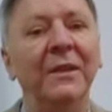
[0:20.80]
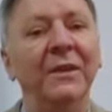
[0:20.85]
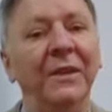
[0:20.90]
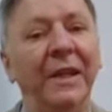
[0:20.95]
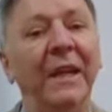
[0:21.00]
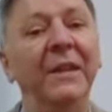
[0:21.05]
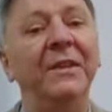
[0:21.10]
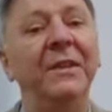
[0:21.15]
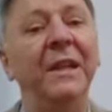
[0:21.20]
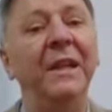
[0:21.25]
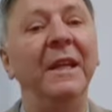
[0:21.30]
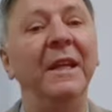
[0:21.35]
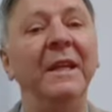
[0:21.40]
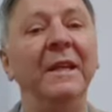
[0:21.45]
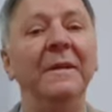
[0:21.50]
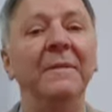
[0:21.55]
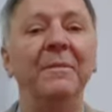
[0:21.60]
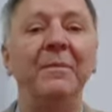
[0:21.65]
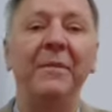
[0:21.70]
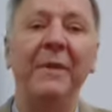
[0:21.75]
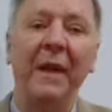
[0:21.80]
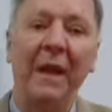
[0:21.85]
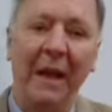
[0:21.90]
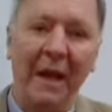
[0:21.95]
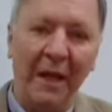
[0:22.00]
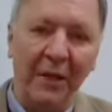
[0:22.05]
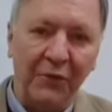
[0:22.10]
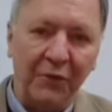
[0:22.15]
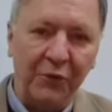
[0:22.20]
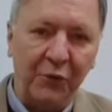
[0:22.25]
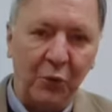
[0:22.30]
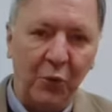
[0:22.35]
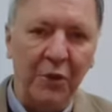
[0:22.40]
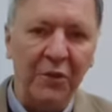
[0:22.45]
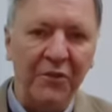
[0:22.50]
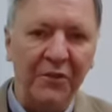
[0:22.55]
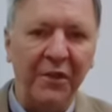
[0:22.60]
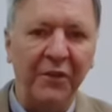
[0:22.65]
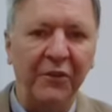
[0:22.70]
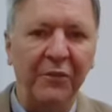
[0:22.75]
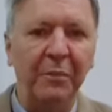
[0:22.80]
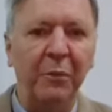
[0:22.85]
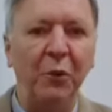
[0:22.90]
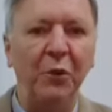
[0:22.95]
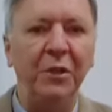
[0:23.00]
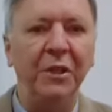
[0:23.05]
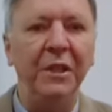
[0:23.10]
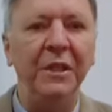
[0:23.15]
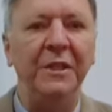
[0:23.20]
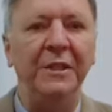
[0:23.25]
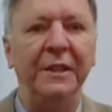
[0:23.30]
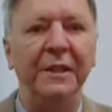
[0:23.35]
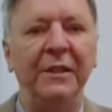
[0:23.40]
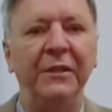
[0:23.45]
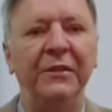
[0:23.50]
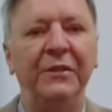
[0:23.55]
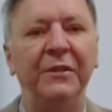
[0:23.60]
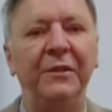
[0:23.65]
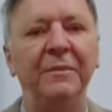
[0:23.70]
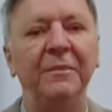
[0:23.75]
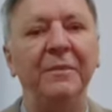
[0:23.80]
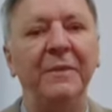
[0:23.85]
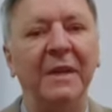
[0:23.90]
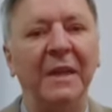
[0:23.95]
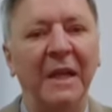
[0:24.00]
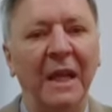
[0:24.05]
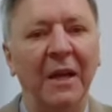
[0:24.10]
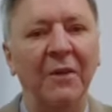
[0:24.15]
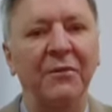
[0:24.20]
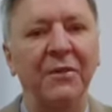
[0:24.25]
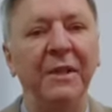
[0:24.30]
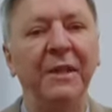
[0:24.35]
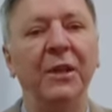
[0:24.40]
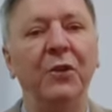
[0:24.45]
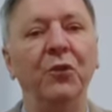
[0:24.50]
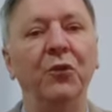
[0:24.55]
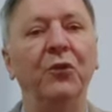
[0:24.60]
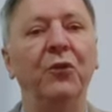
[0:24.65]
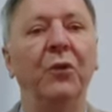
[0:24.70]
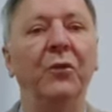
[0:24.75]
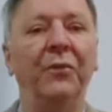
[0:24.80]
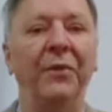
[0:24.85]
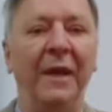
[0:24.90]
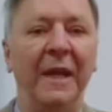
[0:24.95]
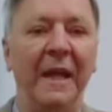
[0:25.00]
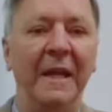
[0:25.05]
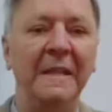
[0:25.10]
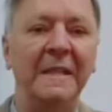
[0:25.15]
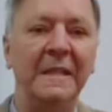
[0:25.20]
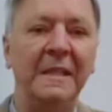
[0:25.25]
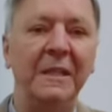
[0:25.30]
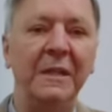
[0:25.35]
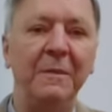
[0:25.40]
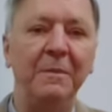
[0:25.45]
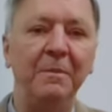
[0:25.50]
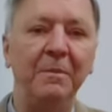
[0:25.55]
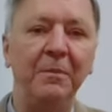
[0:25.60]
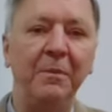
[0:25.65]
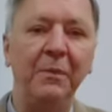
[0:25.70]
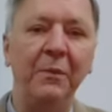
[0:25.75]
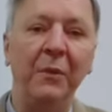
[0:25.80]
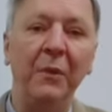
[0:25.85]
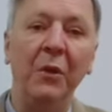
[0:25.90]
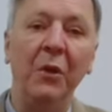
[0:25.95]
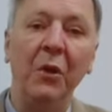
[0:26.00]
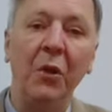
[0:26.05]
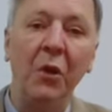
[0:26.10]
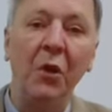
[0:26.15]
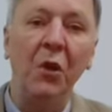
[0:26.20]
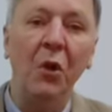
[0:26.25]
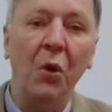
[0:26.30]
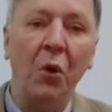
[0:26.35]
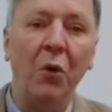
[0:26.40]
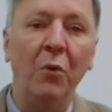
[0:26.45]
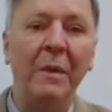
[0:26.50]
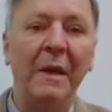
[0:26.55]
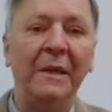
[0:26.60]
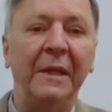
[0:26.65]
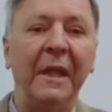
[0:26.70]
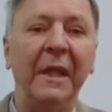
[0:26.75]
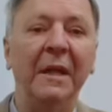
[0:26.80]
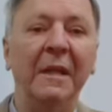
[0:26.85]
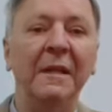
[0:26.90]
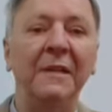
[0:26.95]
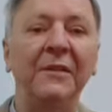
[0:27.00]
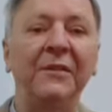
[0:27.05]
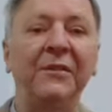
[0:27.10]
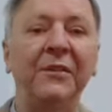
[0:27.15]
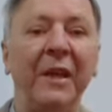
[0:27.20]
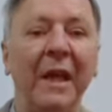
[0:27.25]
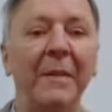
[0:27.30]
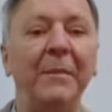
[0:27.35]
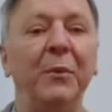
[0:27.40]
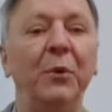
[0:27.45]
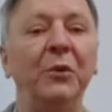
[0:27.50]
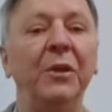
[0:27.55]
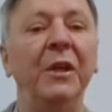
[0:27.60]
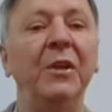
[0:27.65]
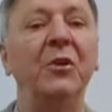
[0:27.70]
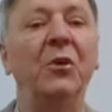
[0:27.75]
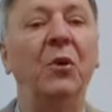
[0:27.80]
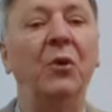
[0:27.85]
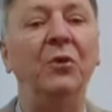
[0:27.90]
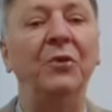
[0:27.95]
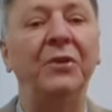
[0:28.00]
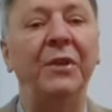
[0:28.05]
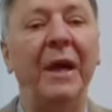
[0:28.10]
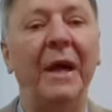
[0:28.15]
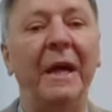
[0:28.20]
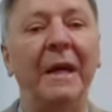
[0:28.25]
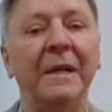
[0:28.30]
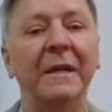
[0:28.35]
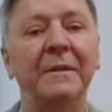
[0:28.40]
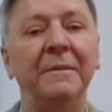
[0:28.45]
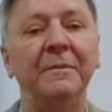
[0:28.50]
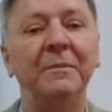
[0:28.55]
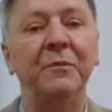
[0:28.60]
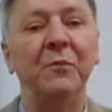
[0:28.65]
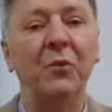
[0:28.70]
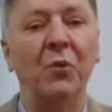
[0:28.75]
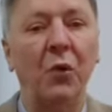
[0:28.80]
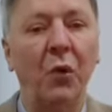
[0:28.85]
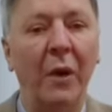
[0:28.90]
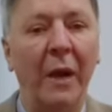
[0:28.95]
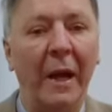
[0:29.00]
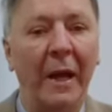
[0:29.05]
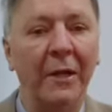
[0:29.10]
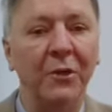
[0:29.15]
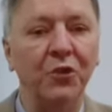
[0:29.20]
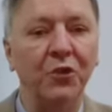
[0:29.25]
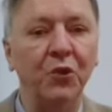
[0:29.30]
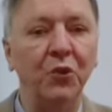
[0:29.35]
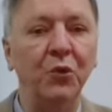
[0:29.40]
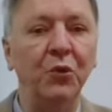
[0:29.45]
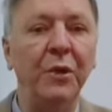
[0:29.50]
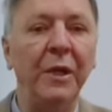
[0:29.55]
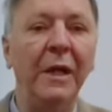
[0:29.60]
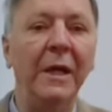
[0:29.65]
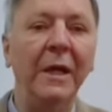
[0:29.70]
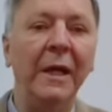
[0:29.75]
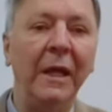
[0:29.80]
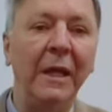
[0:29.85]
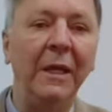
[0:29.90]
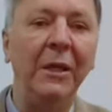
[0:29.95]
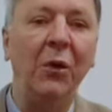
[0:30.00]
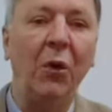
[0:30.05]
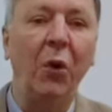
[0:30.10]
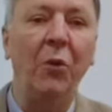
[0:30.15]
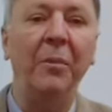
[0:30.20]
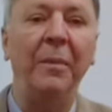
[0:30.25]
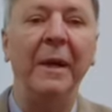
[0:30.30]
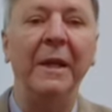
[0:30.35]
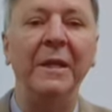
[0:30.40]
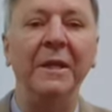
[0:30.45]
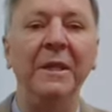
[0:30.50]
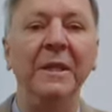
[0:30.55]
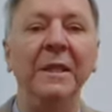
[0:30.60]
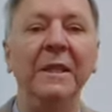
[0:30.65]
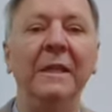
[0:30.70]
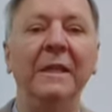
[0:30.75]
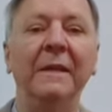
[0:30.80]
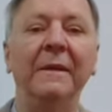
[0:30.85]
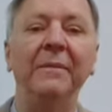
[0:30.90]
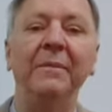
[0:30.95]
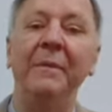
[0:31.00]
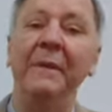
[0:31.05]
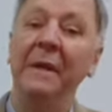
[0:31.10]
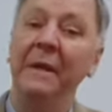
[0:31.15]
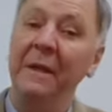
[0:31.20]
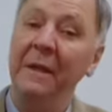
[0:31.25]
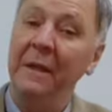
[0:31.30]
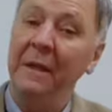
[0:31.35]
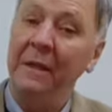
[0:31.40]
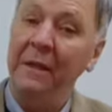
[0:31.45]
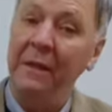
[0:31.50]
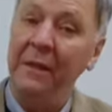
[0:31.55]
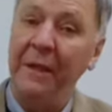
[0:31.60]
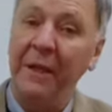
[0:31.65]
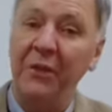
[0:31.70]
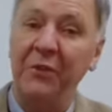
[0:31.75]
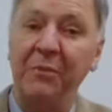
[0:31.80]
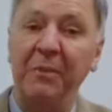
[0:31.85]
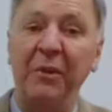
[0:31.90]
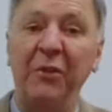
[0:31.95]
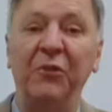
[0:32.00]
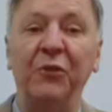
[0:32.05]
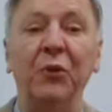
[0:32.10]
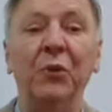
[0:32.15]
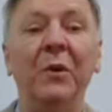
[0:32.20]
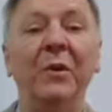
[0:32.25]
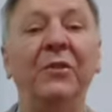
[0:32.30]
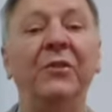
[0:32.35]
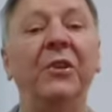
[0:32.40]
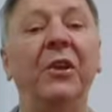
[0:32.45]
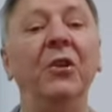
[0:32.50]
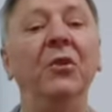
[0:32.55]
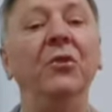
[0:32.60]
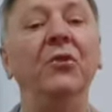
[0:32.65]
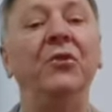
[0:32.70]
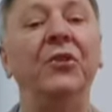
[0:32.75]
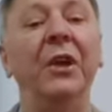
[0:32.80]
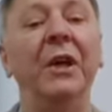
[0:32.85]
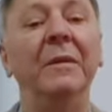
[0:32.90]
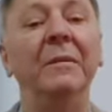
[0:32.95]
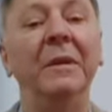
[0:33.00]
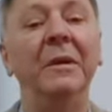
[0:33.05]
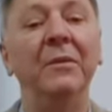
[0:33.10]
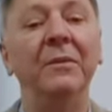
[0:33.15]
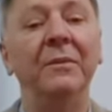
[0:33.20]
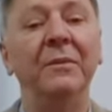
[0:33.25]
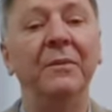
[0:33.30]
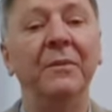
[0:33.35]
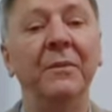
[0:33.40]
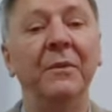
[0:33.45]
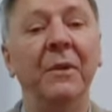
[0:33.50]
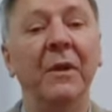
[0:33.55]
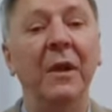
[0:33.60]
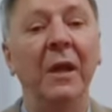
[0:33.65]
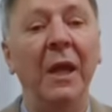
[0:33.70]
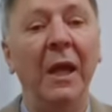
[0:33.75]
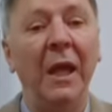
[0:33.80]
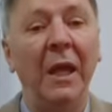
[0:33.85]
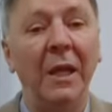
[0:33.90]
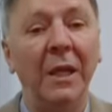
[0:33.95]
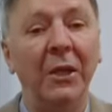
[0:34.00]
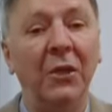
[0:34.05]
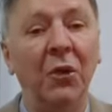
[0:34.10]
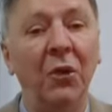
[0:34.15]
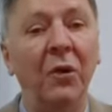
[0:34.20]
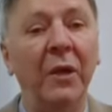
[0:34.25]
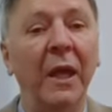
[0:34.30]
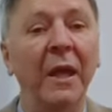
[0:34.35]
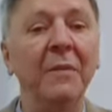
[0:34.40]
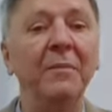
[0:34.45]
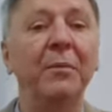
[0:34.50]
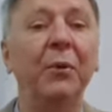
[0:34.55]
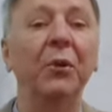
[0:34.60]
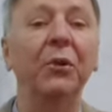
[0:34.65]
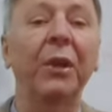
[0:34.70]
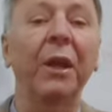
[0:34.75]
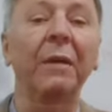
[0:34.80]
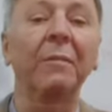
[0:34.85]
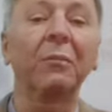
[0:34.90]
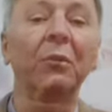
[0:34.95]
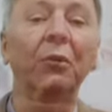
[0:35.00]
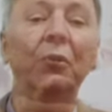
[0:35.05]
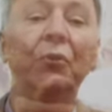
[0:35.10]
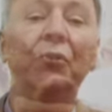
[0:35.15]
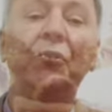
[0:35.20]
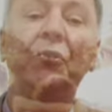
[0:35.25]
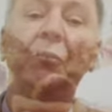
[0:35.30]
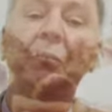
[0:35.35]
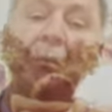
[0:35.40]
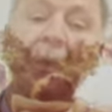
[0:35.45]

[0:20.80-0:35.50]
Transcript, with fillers: Dentre as coisas bonitas que a vida nos oferece, uma delas é poder contar com a ajuda e companhia das pessoas que nos amam e com quem podemos